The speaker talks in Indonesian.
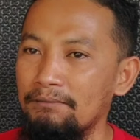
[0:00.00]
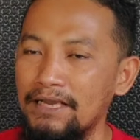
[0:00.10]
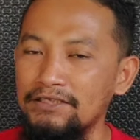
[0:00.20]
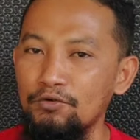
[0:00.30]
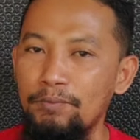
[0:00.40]

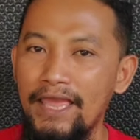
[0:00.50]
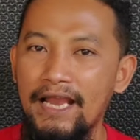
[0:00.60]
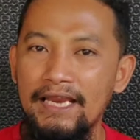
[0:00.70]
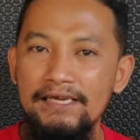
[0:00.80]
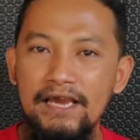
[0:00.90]
masih
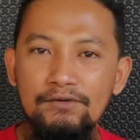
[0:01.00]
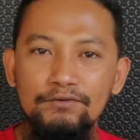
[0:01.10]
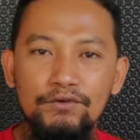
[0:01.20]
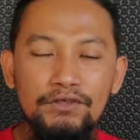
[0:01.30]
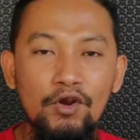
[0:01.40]
upayakan dia
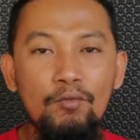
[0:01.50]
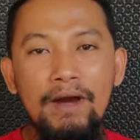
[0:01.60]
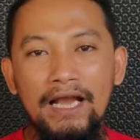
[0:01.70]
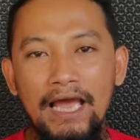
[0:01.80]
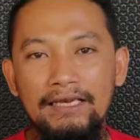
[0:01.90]
untuk
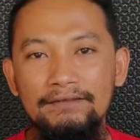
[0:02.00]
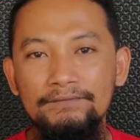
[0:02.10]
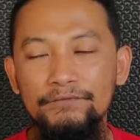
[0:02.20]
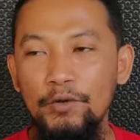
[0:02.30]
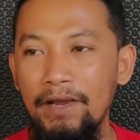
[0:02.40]
dilombakan
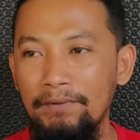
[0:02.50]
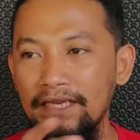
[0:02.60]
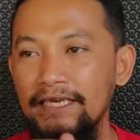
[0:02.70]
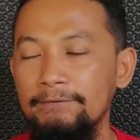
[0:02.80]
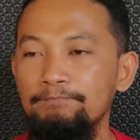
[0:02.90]
coba
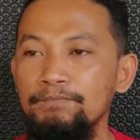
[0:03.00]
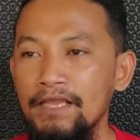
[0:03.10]
begini